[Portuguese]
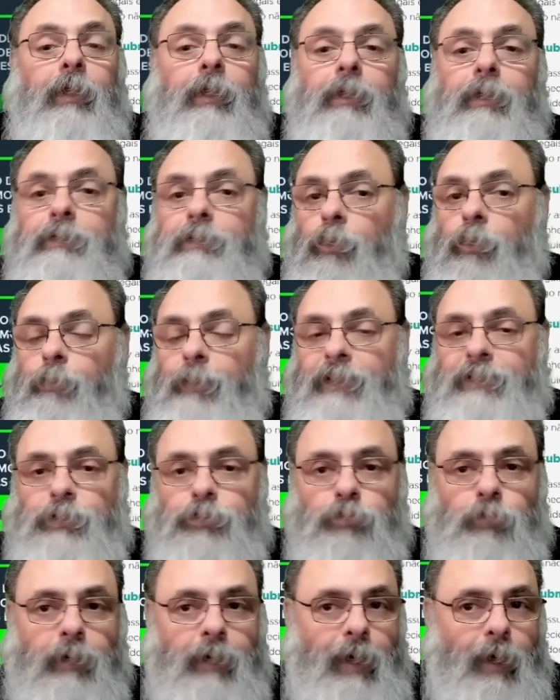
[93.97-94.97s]
Você começa a
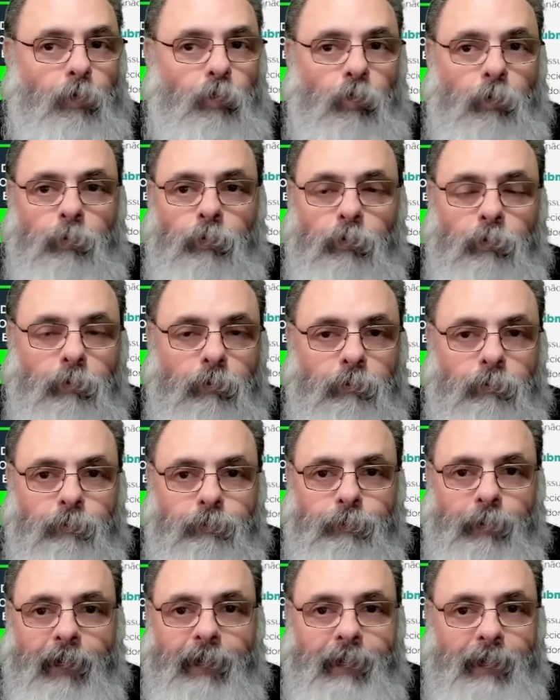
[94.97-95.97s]
jogar como um
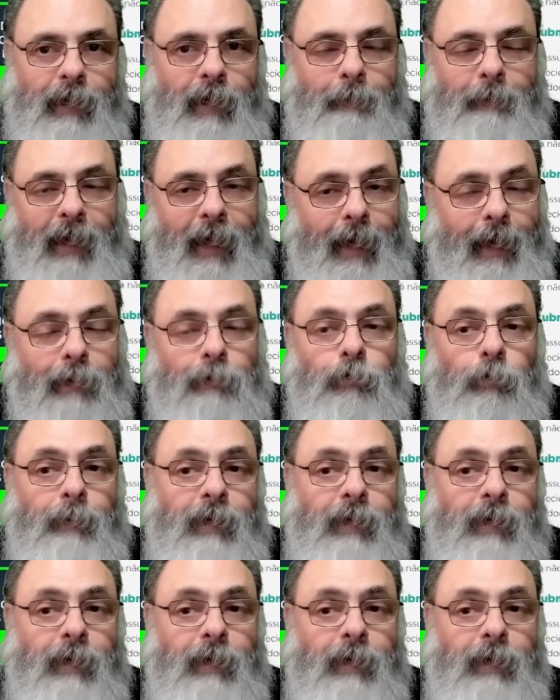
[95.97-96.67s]
player aberto.